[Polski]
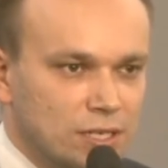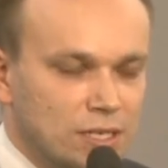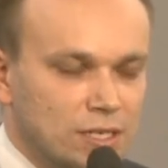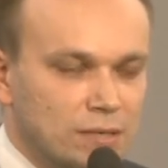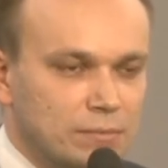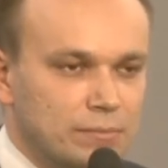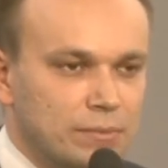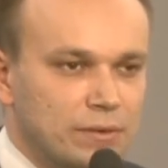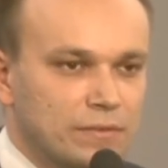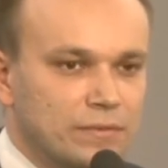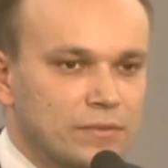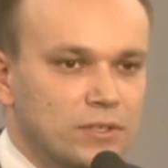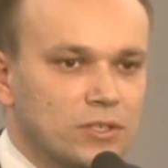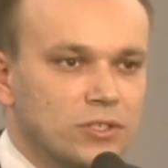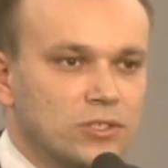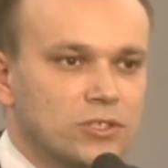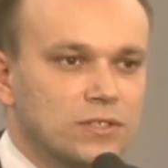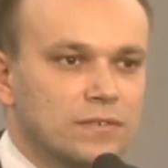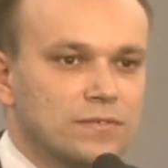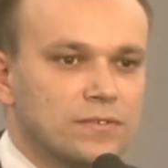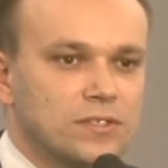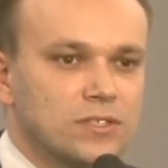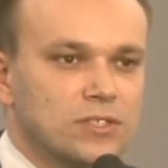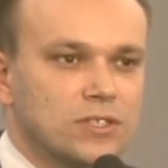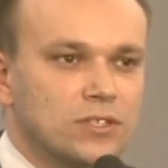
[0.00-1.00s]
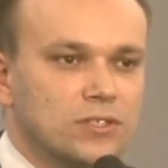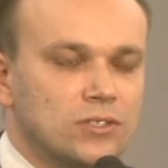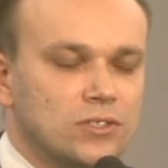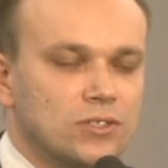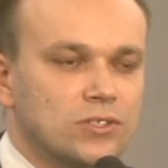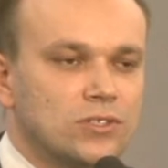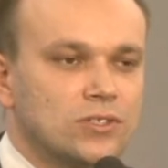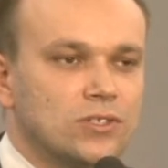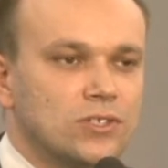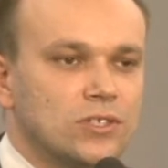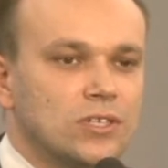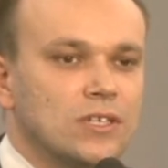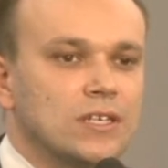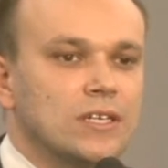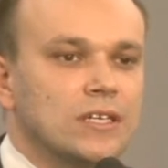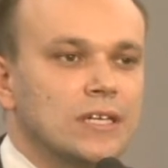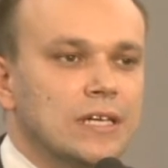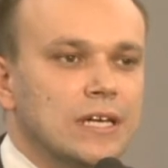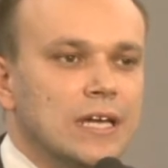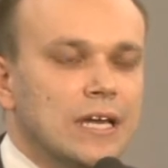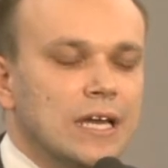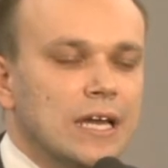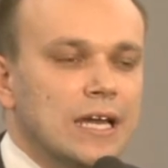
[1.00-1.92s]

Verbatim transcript: E, powinien się wstydzić i